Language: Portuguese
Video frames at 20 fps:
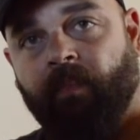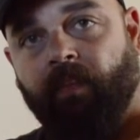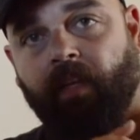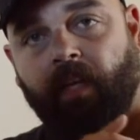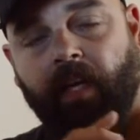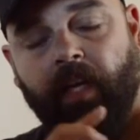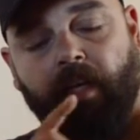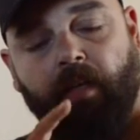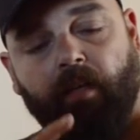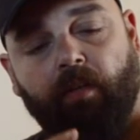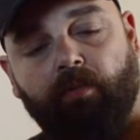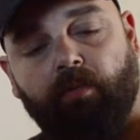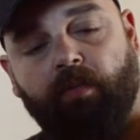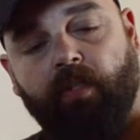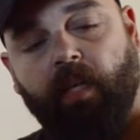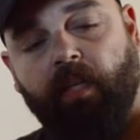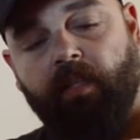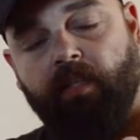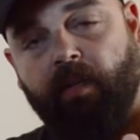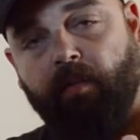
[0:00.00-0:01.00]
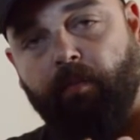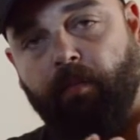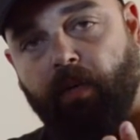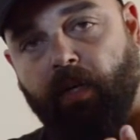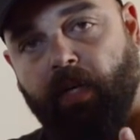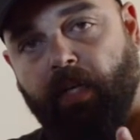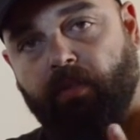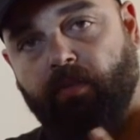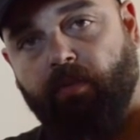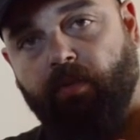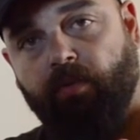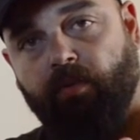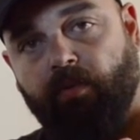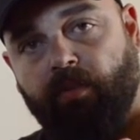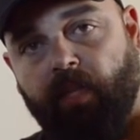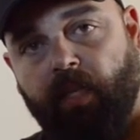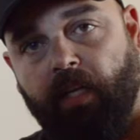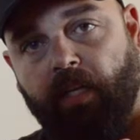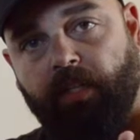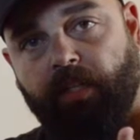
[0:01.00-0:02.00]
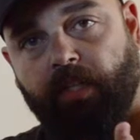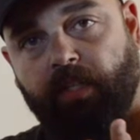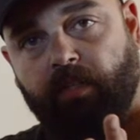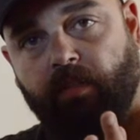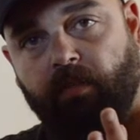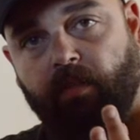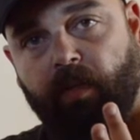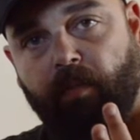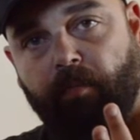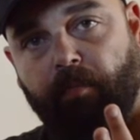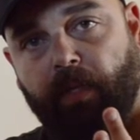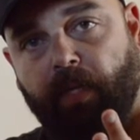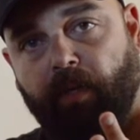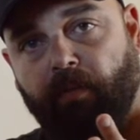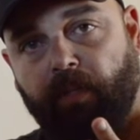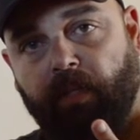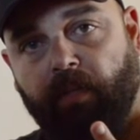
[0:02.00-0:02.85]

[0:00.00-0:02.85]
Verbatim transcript: Era os três campeonatos que o Senna tinha sido campeão.